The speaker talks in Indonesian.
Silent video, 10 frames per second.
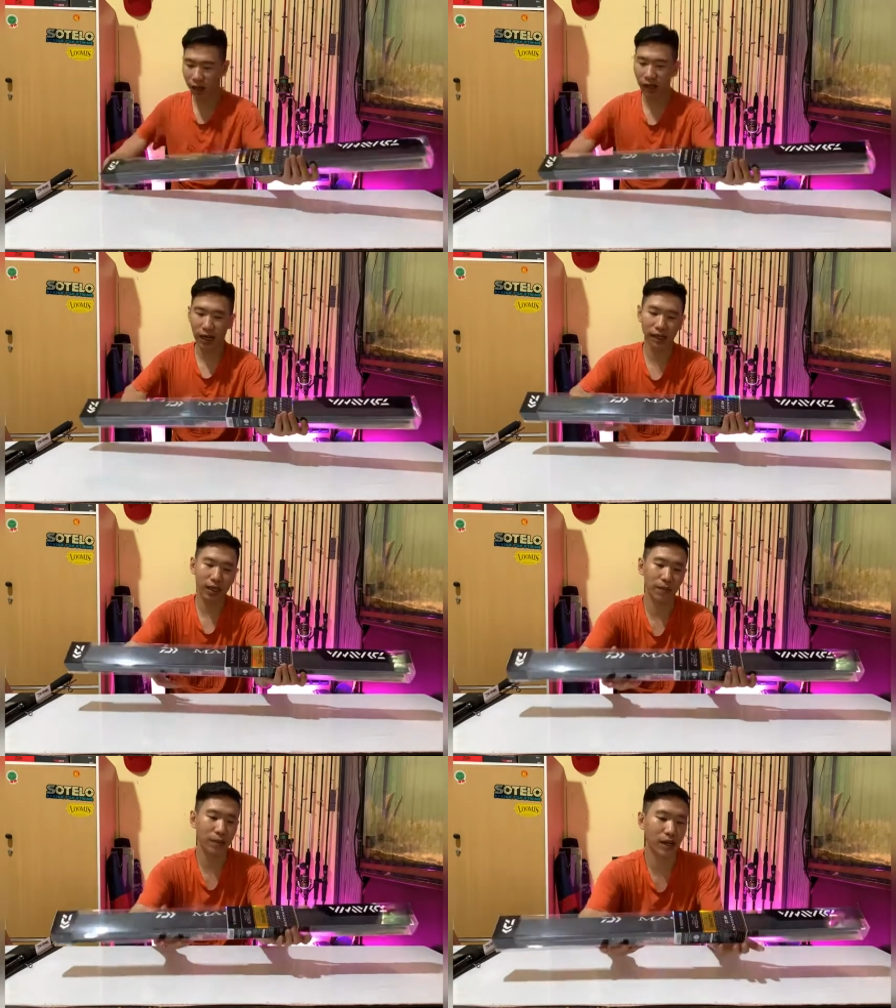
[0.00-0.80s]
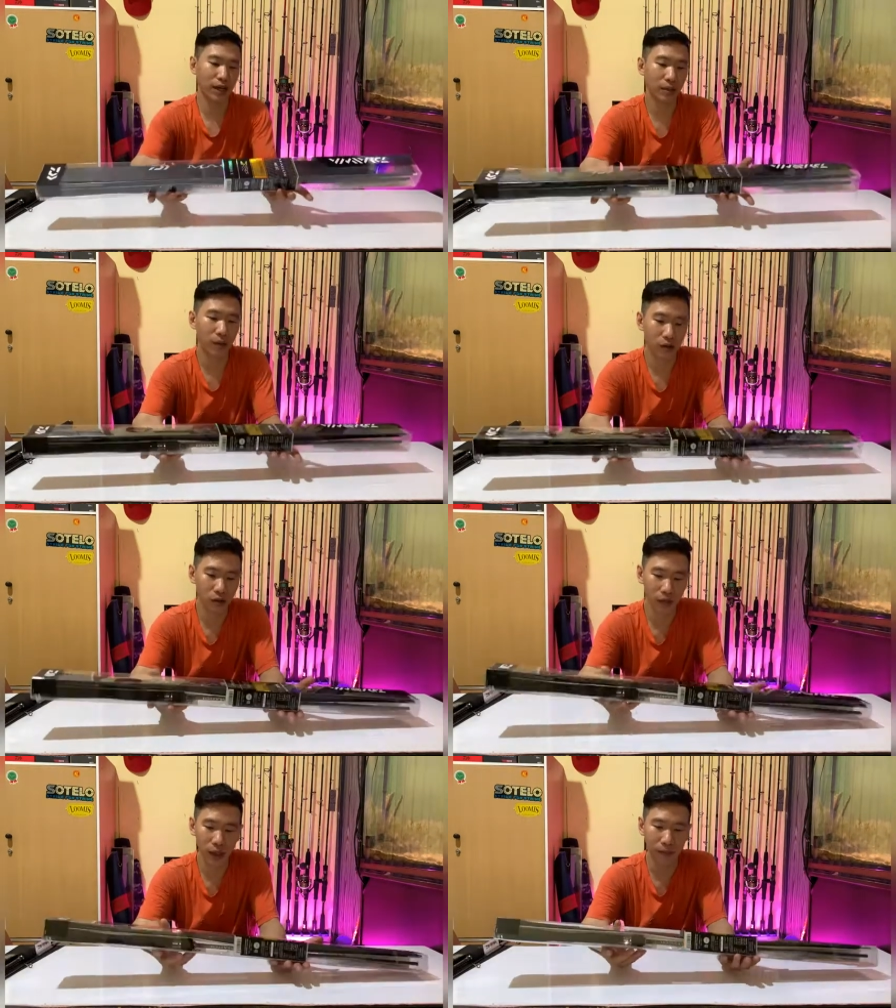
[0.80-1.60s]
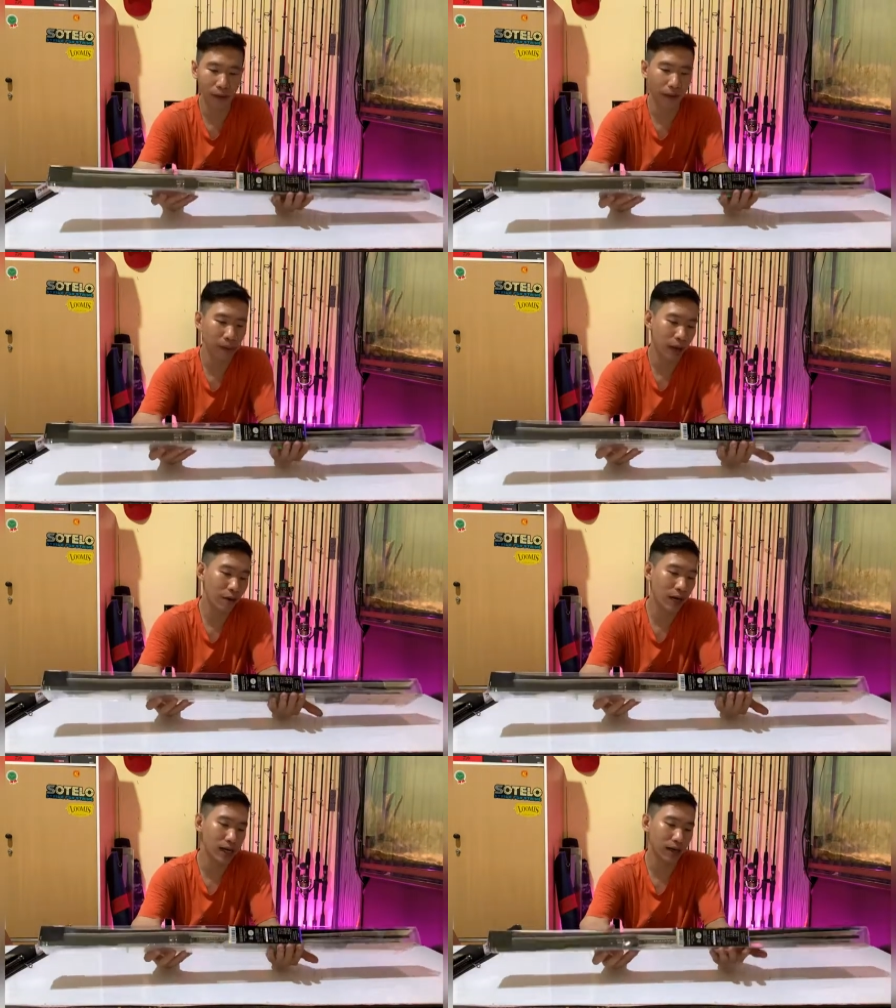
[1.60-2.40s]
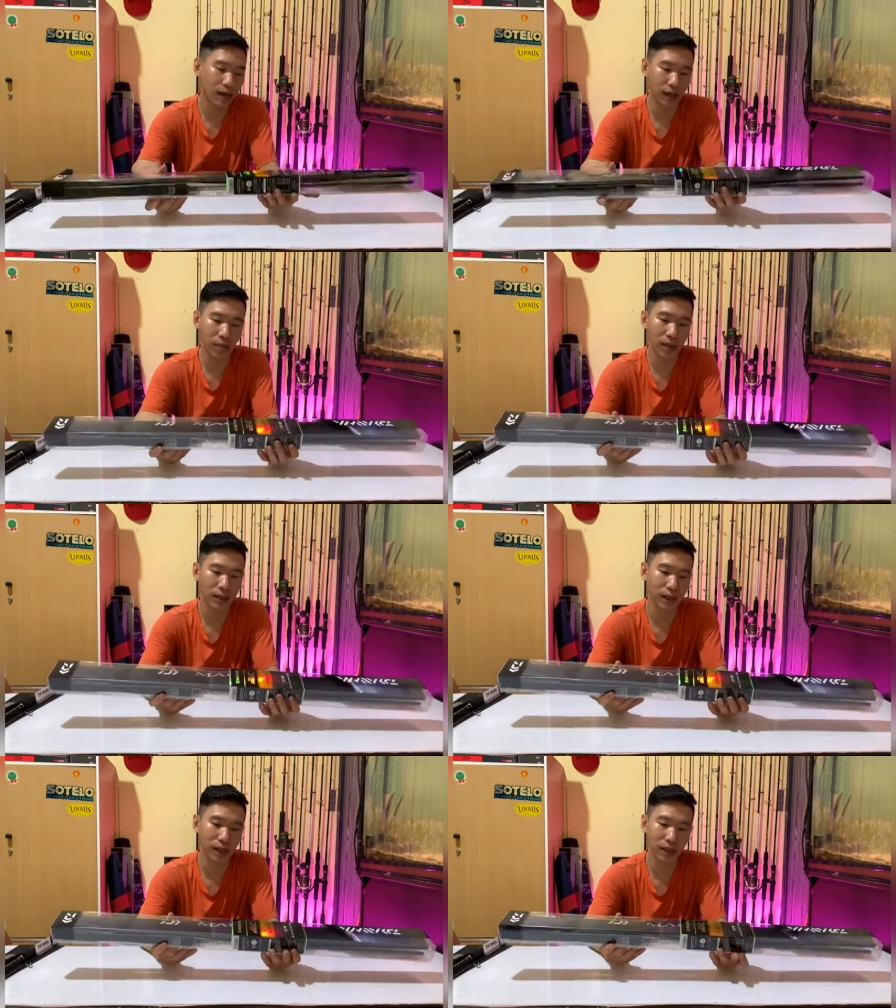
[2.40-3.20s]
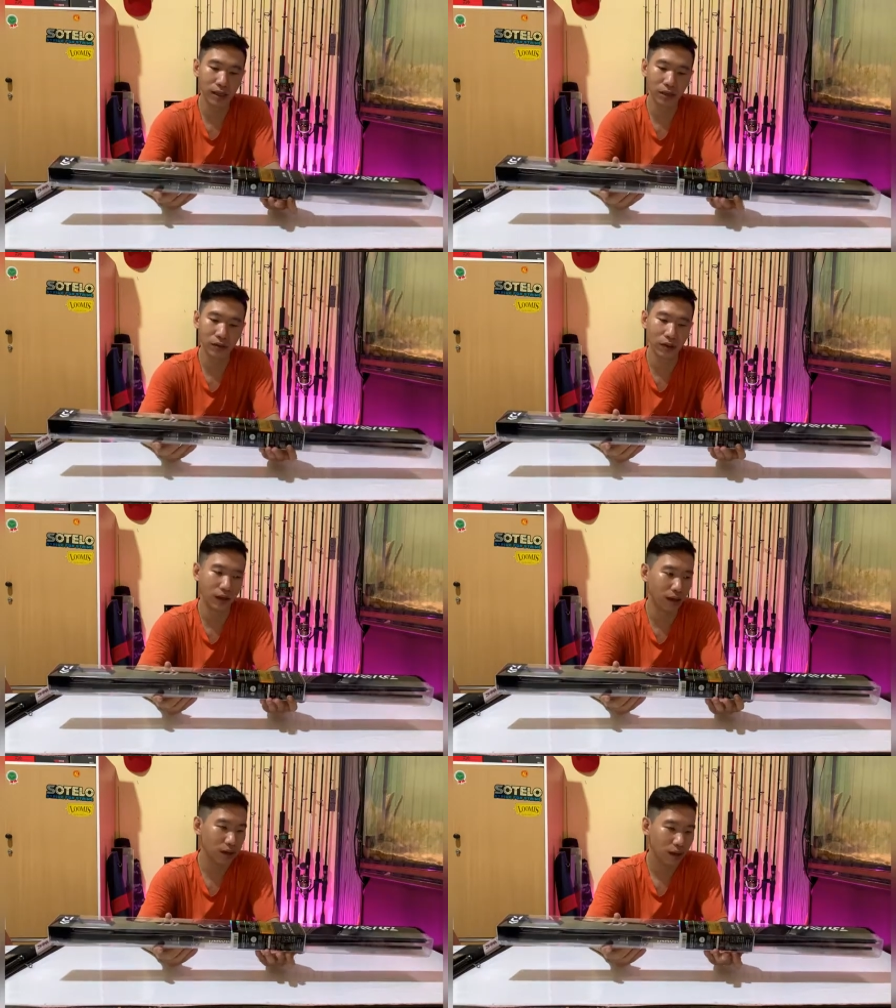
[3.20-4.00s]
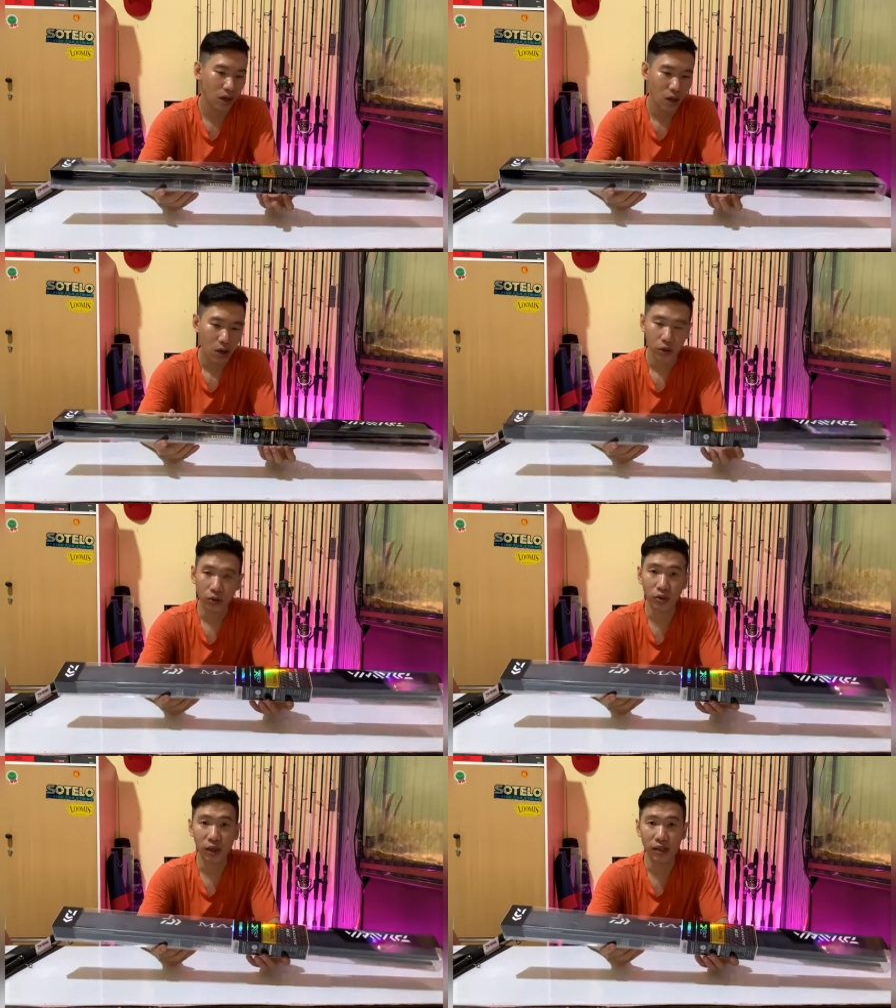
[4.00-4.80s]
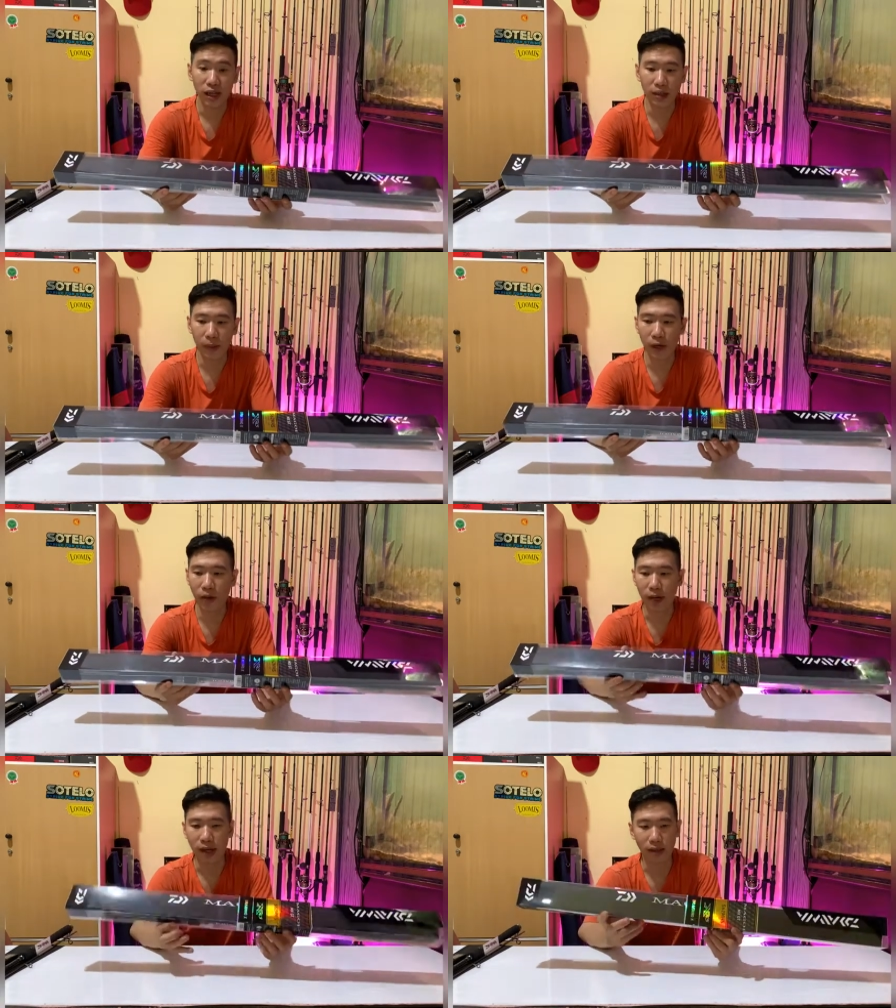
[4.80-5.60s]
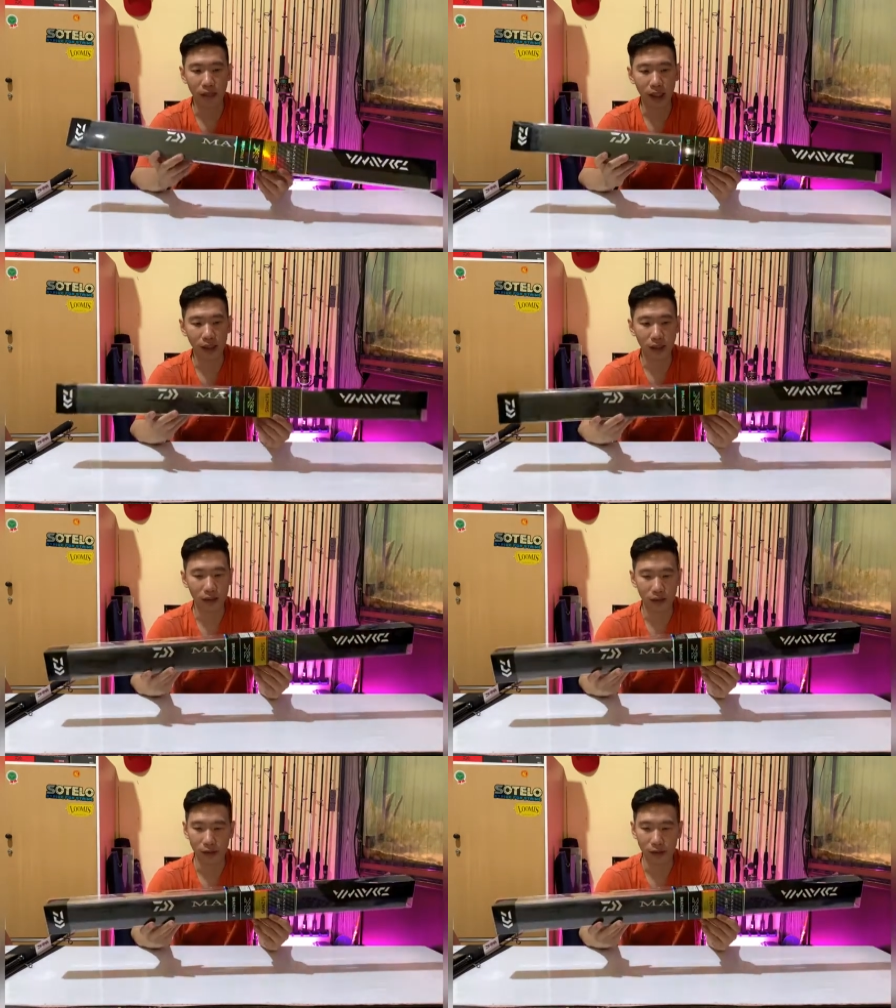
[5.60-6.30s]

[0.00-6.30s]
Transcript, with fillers: Ini kelihatannya barangnya bagus banget, mewah ya dari kemasan aja dia sudah sudah jelas mewah ya sahabat angler tuh.